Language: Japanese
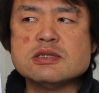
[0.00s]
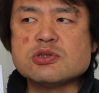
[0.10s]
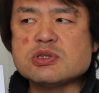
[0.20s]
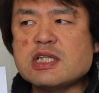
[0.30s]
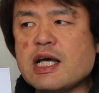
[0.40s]

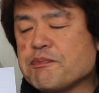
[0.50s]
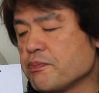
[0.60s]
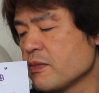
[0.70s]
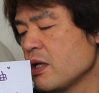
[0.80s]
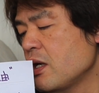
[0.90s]
そして
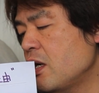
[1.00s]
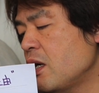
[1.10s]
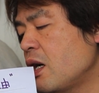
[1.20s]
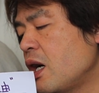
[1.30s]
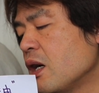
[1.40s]

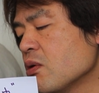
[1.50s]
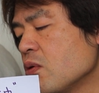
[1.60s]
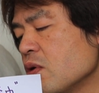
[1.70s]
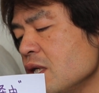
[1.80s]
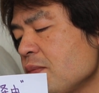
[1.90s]
あ
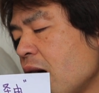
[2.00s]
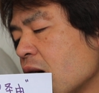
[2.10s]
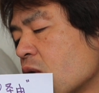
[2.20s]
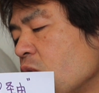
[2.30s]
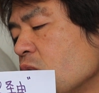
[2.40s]
の
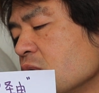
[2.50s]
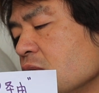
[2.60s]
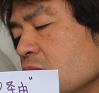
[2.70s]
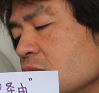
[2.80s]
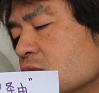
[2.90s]
今ここ
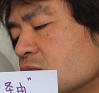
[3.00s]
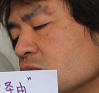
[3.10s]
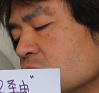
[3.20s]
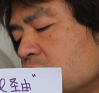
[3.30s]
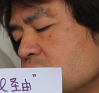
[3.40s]
に5
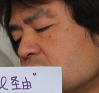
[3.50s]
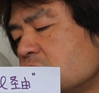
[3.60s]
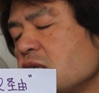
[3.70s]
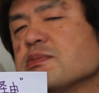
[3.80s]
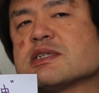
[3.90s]
つ記し
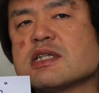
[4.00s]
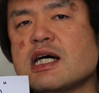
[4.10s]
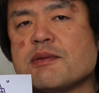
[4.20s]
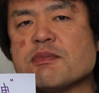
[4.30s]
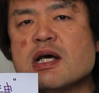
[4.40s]
ています
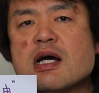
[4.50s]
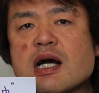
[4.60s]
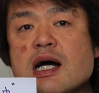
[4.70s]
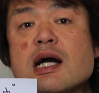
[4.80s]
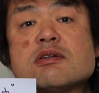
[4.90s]
が
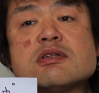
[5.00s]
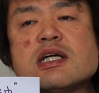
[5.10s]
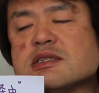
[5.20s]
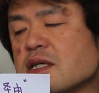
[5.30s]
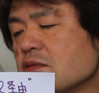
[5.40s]
科学
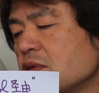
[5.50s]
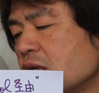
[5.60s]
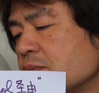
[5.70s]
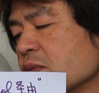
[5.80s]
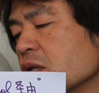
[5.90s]
計算
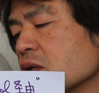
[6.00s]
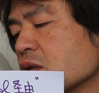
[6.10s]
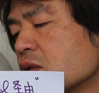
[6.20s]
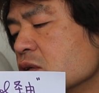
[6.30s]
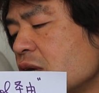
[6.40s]
は
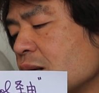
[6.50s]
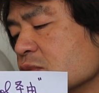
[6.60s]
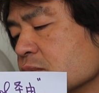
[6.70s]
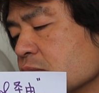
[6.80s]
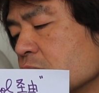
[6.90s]

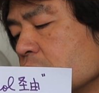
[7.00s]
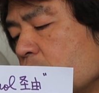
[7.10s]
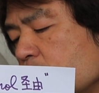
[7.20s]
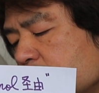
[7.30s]
グラムモ